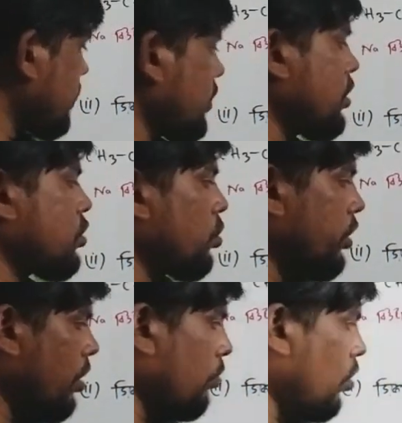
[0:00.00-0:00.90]
অ্যাসিডের
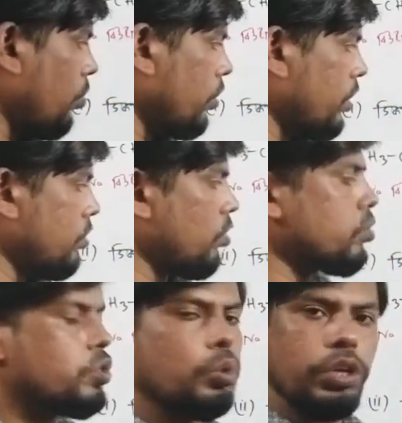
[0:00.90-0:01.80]
সোডিয়াম লবণকে যখন
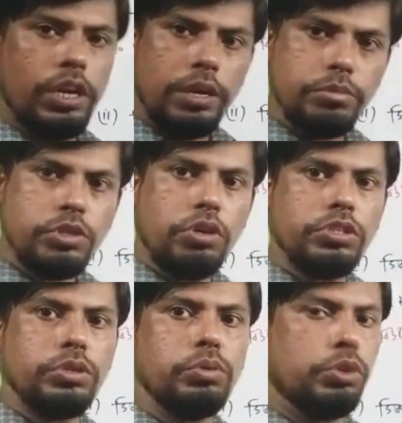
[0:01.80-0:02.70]
সোডালাইম
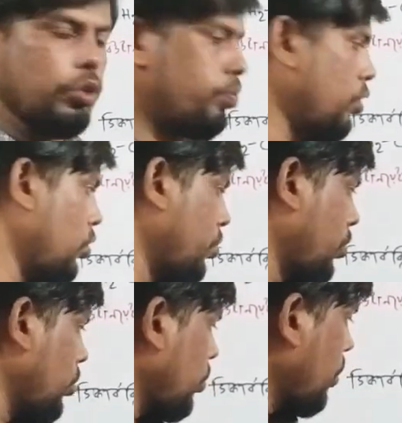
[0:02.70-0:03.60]
সহযোগ উত্তপ্ত করব
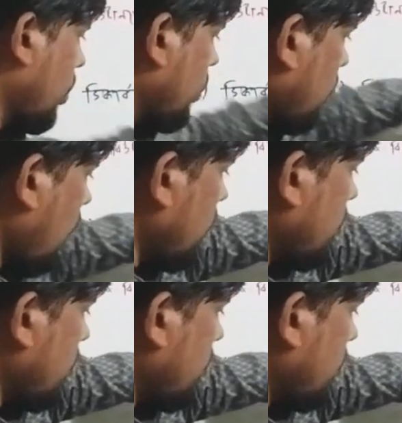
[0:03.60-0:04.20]
তাহলে